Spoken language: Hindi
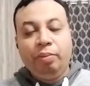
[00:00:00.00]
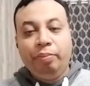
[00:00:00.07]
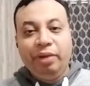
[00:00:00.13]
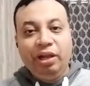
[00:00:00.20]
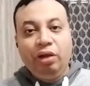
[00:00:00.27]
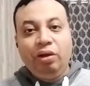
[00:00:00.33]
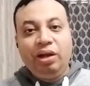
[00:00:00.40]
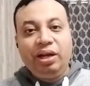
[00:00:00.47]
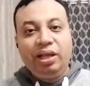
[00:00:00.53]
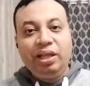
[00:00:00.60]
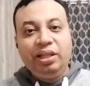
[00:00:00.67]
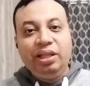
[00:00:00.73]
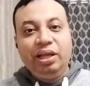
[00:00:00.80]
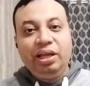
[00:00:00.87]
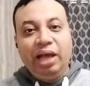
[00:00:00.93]
मिडल ऑर्डर के
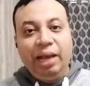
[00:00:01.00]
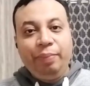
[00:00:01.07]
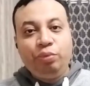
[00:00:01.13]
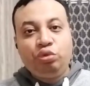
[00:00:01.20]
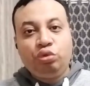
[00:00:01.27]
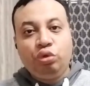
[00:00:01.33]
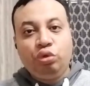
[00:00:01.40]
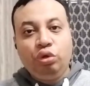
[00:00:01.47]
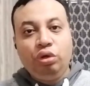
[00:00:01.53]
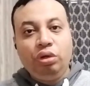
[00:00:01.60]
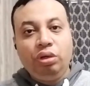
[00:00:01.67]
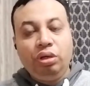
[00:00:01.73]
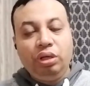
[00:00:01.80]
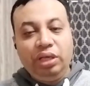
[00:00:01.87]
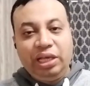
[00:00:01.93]
अंदर आप उसको
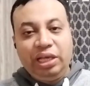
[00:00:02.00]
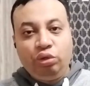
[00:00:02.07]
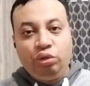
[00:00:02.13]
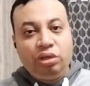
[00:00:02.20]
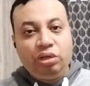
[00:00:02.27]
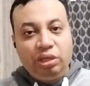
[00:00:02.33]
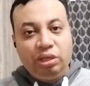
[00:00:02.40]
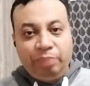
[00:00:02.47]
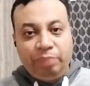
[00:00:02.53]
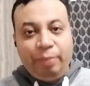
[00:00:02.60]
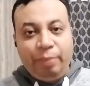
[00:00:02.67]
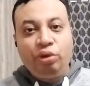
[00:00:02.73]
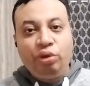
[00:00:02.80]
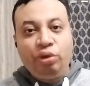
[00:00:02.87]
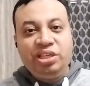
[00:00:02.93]
या तो
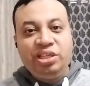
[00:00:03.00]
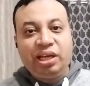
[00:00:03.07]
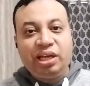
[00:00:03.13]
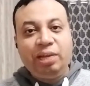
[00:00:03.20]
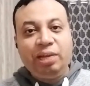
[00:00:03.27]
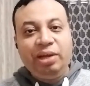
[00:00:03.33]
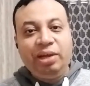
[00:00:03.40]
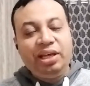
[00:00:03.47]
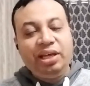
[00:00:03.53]
बाबर को नीचा करना पड़ेगा